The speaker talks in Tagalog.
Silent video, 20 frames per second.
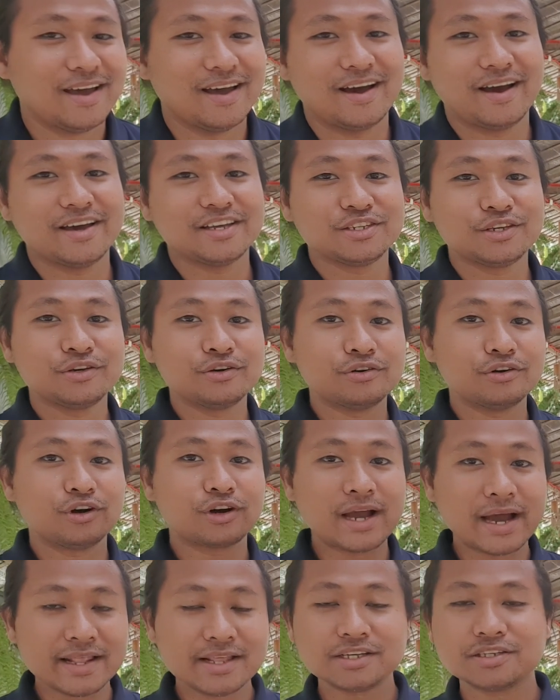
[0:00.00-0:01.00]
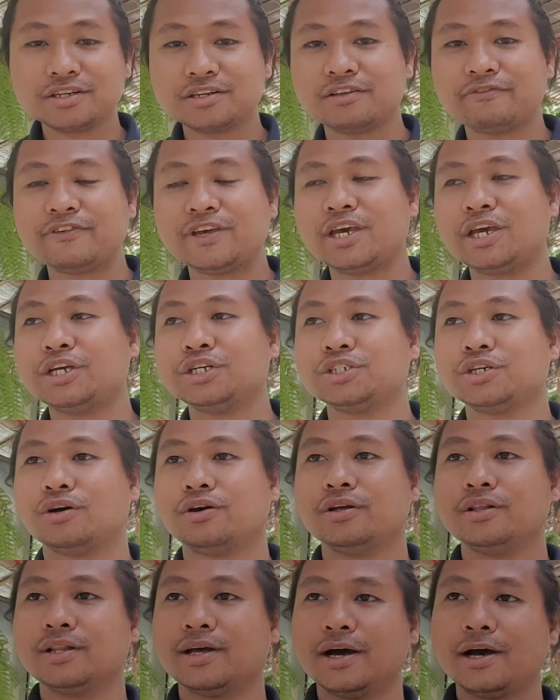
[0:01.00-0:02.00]
Okay, so yung organic
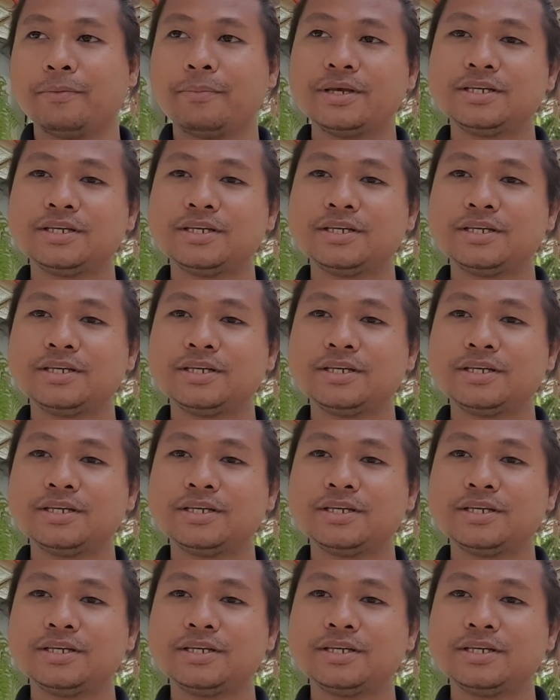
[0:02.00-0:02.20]
certification, uh,